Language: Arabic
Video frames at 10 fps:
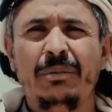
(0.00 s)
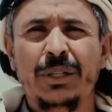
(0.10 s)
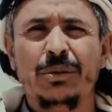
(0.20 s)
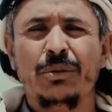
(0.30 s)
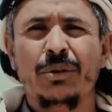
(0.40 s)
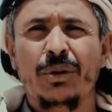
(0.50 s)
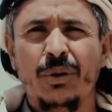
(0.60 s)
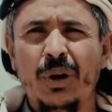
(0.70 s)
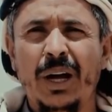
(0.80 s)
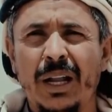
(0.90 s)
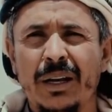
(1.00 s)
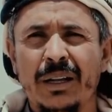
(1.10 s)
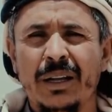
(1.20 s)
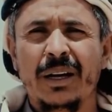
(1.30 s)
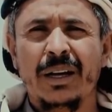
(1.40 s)
بدو رحل
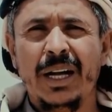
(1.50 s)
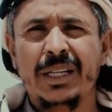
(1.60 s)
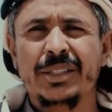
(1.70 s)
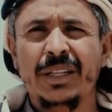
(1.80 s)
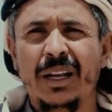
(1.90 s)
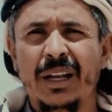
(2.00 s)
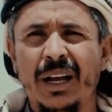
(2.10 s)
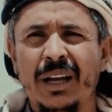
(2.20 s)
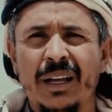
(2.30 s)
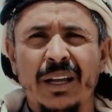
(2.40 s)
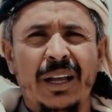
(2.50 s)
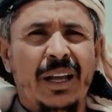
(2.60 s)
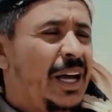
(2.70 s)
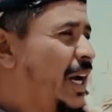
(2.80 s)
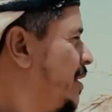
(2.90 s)
قاصدين الله
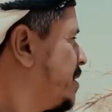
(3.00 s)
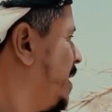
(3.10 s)
هذا